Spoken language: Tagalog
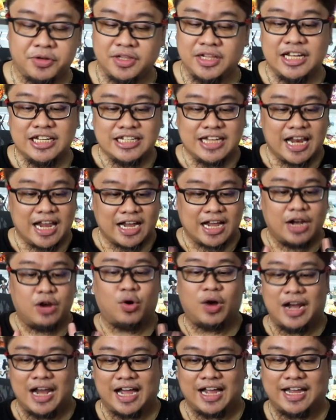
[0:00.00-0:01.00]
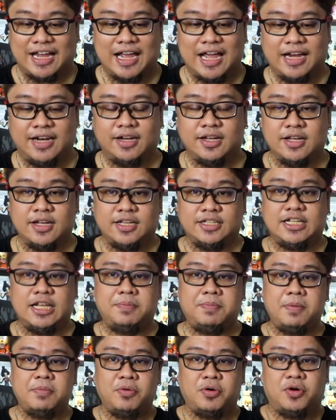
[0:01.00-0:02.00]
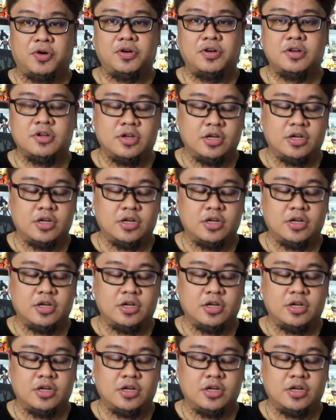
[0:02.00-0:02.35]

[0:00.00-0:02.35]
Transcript: Hindi sila ganun kalakihan. Sipi mo oh,